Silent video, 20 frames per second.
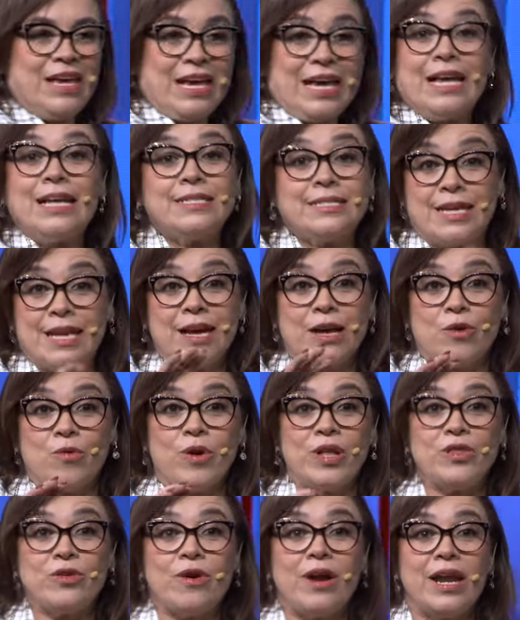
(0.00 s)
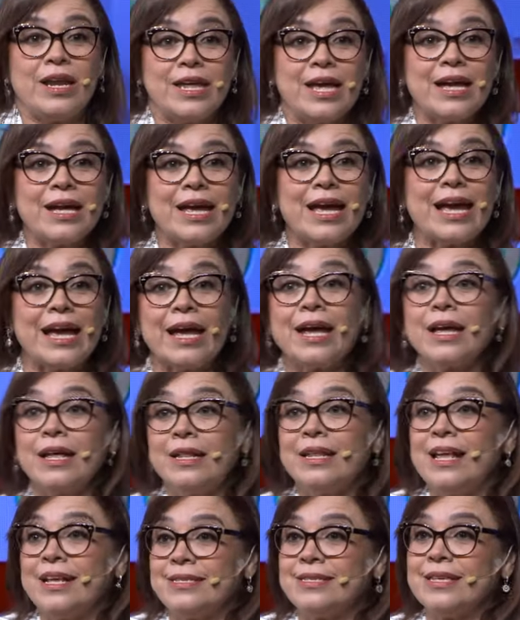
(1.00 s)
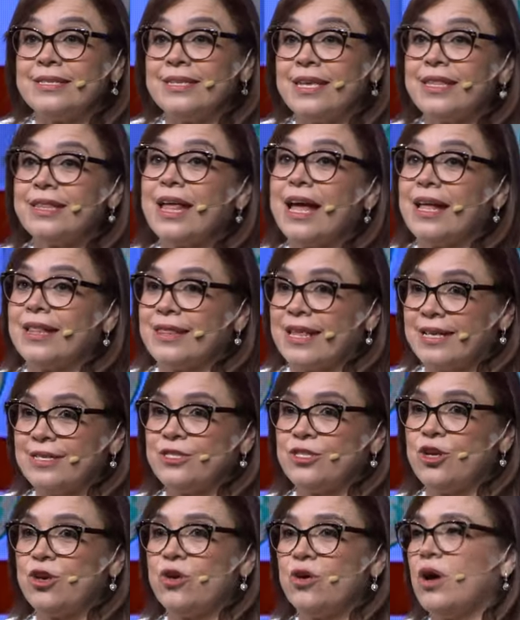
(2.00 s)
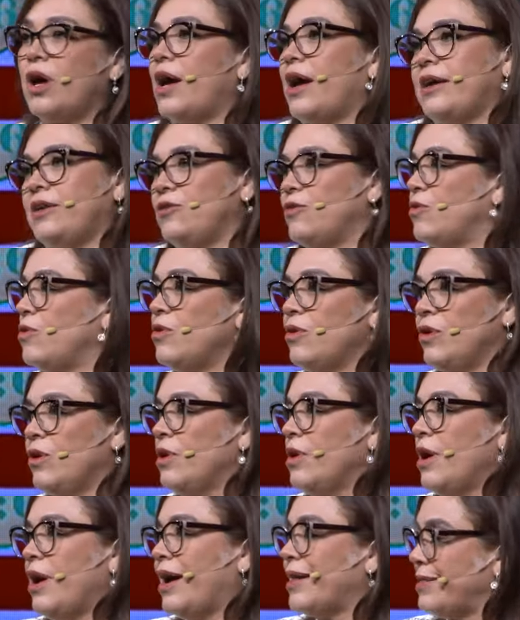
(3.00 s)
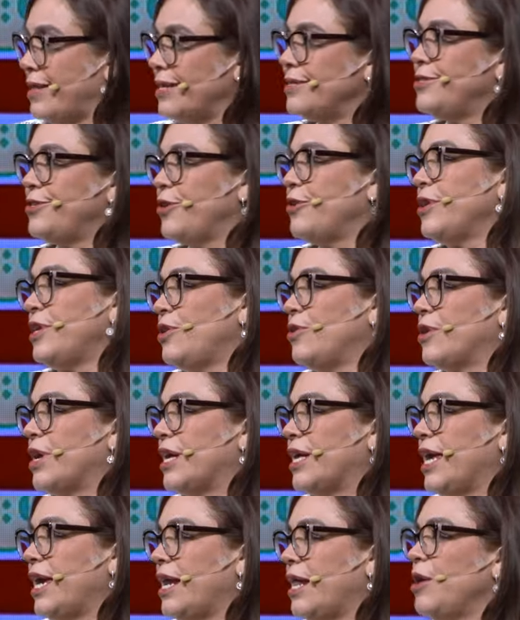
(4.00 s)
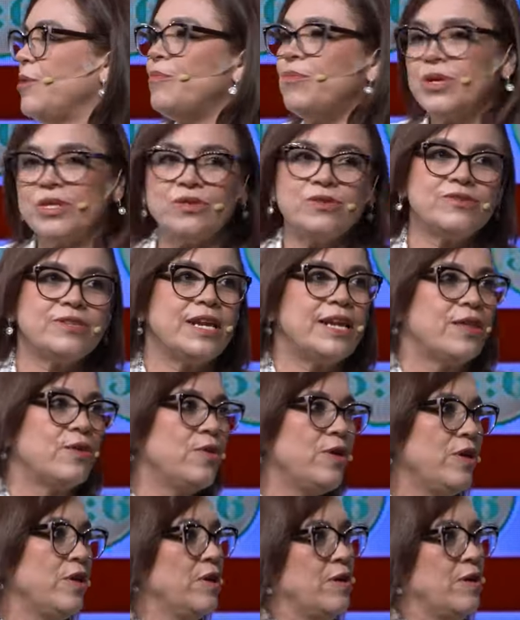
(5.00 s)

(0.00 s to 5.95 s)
Y si encuentro a alguien que necesita atención, ay no, atención es lo que quiere, pues no se la doy.